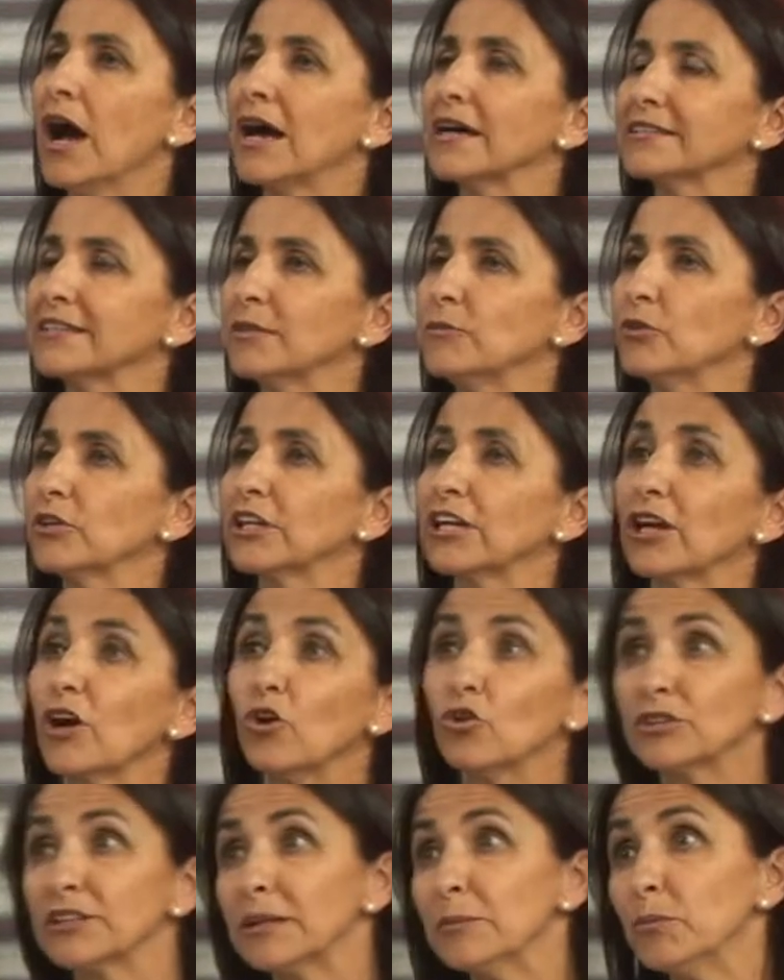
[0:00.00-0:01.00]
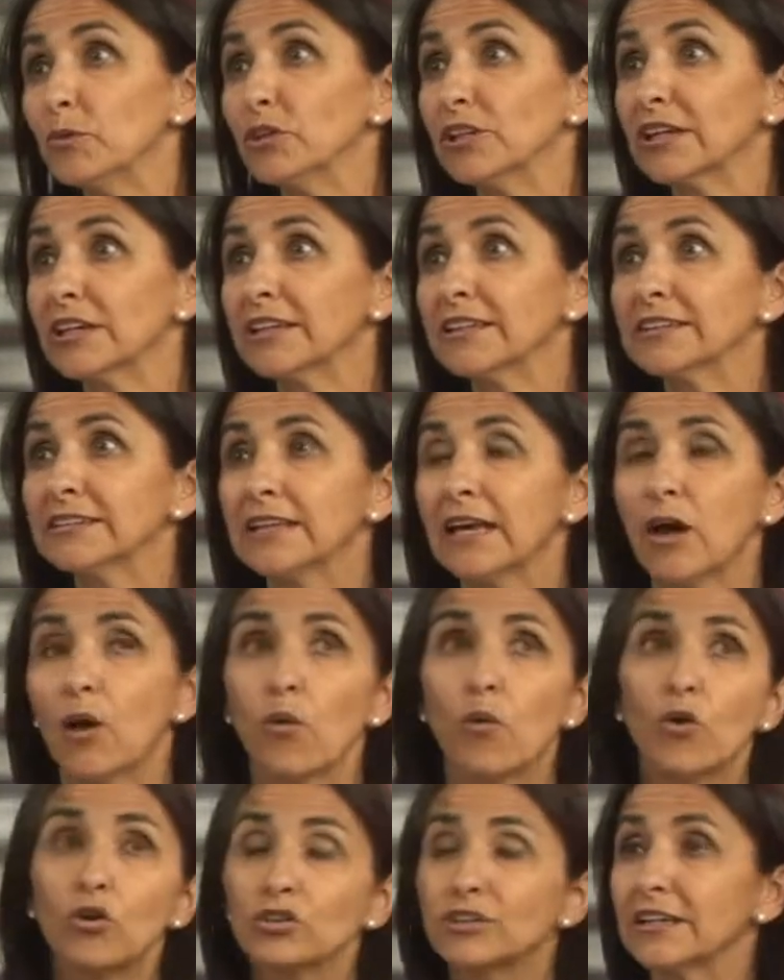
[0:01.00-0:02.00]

hacemos que otras mujeres u